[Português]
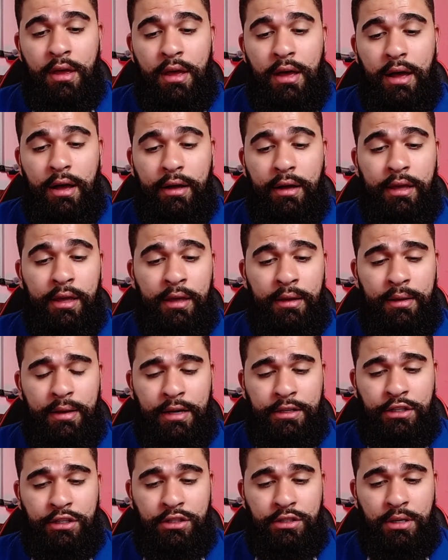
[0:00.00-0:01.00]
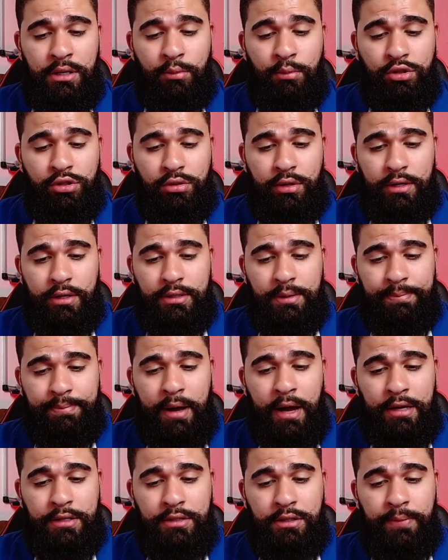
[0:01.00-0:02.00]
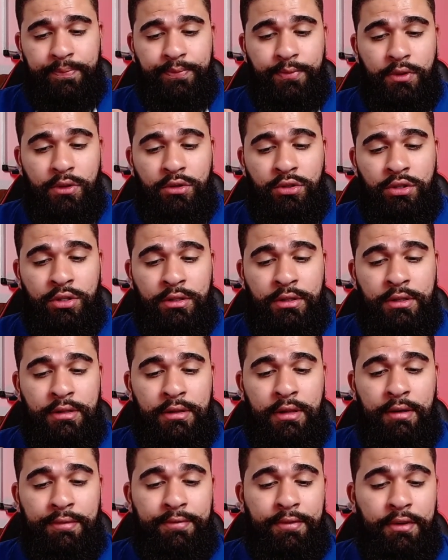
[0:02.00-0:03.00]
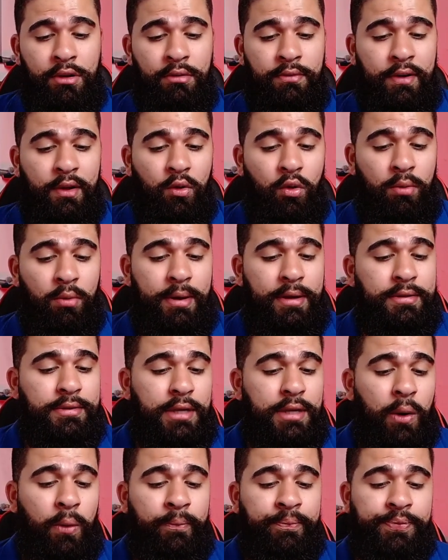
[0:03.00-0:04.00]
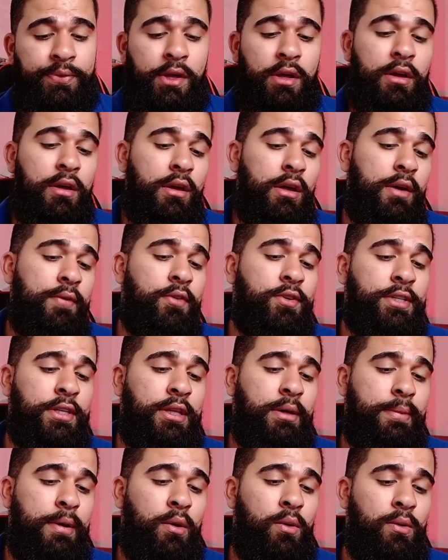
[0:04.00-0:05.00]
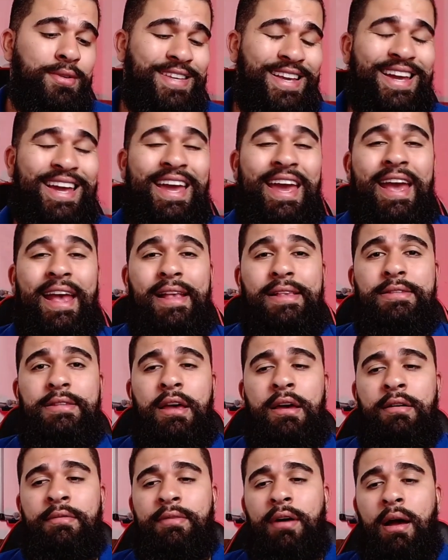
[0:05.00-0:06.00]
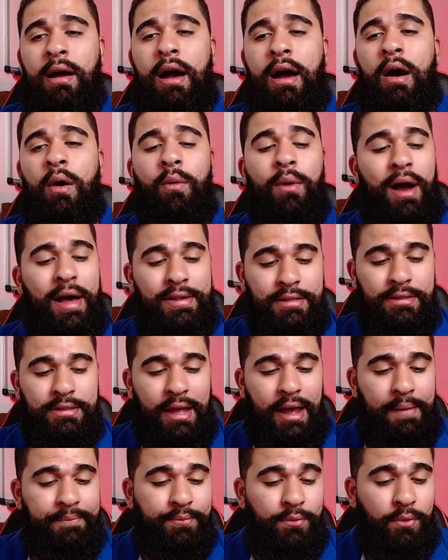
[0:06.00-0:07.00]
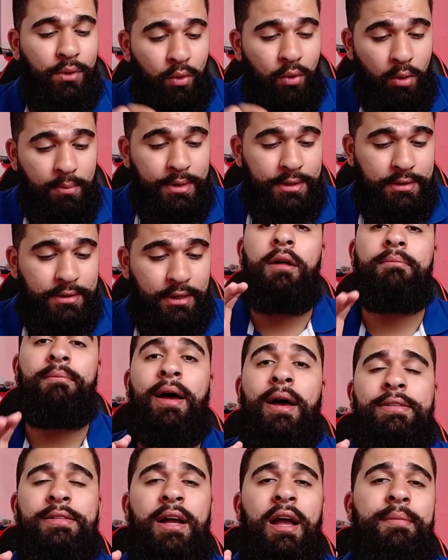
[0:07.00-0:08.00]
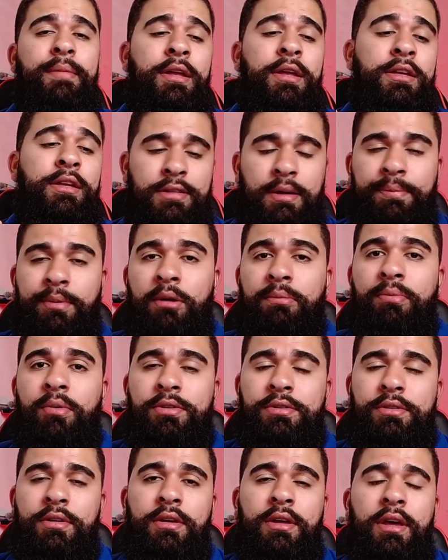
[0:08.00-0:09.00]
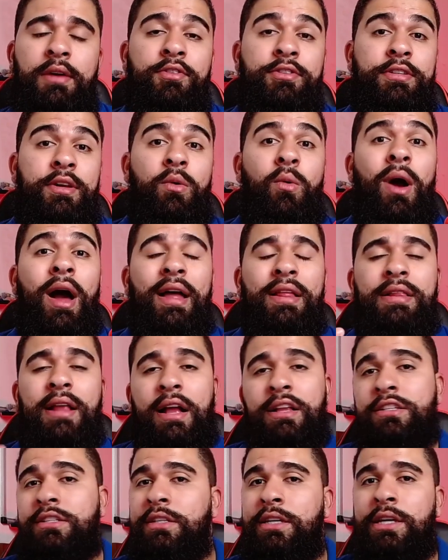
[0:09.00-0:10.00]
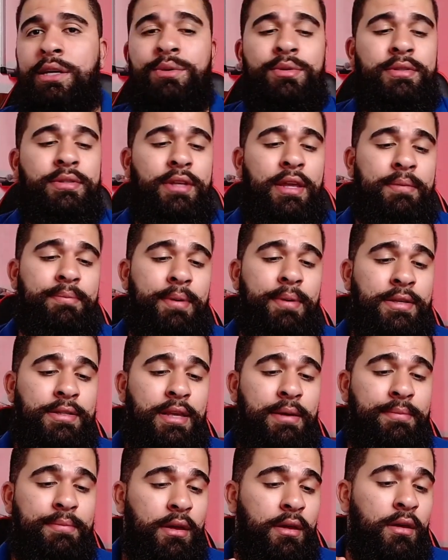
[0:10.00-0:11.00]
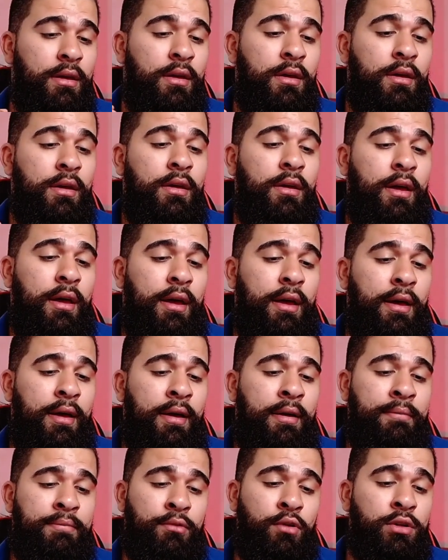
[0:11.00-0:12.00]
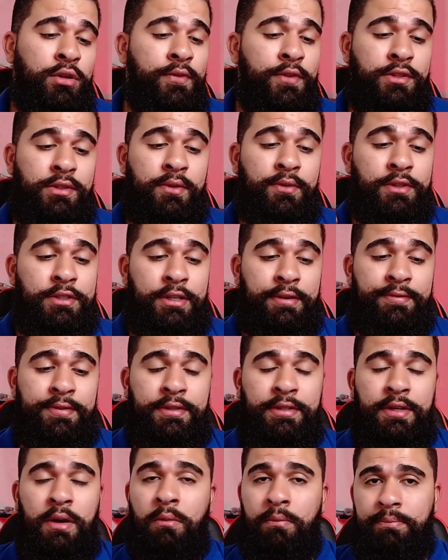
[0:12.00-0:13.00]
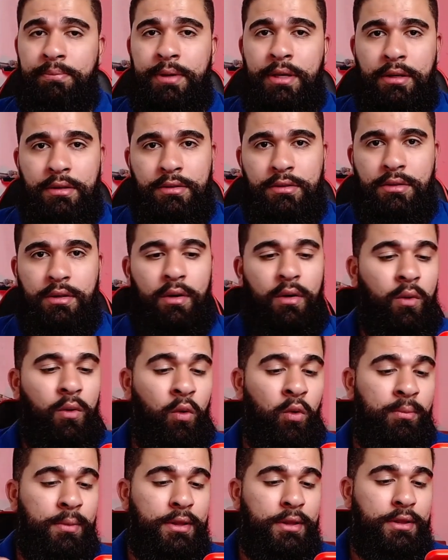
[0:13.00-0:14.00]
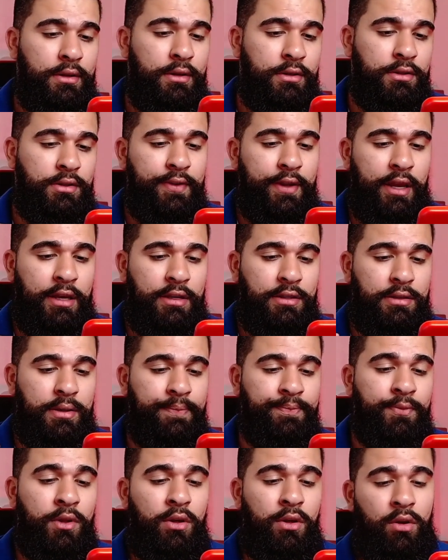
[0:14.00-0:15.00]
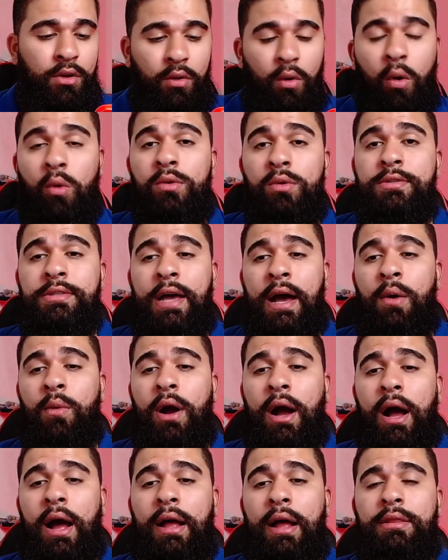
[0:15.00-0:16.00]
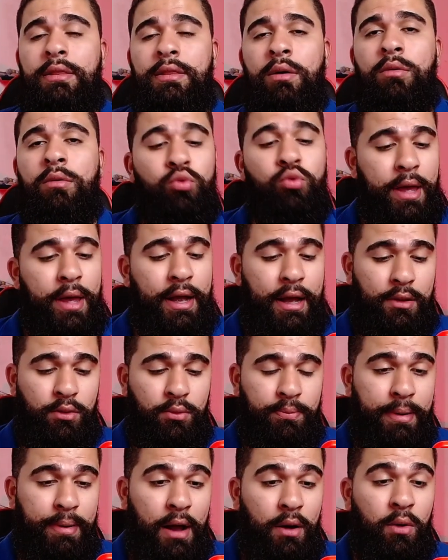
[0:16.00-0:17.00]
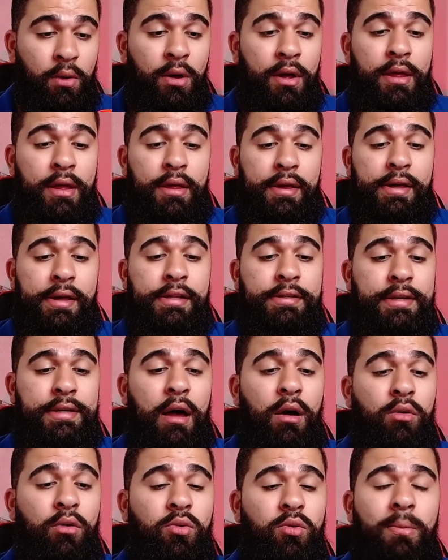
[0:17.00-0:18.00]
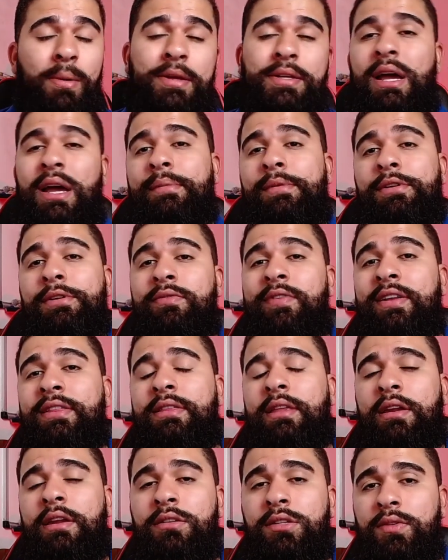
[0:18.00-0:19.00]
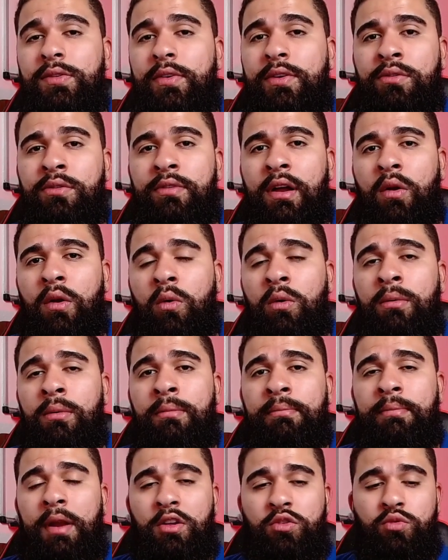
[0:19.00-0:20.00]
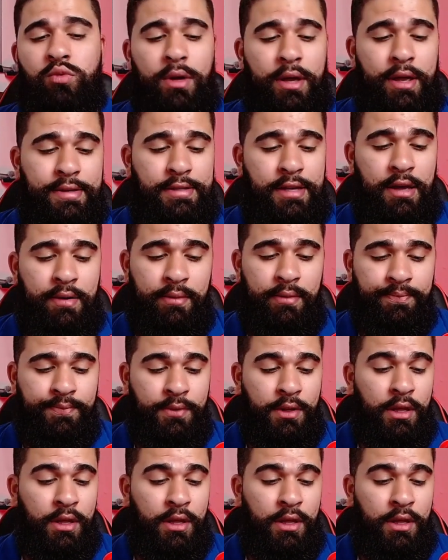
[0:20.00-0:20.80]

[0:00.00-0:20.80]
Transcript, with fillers: Aqui, a gente já mostrou essa parte de definir o valor mensal e você também consegue reservar ao gastar. Como assim? Basicamente, essa proposta aqui é você guardar dinheiro sem perceber. É, toda vez que você fizer um PIX ou uma transferência ou usar o cartão do Mercado Pago, eles automaticamente vai transferir o valor para sua reserva.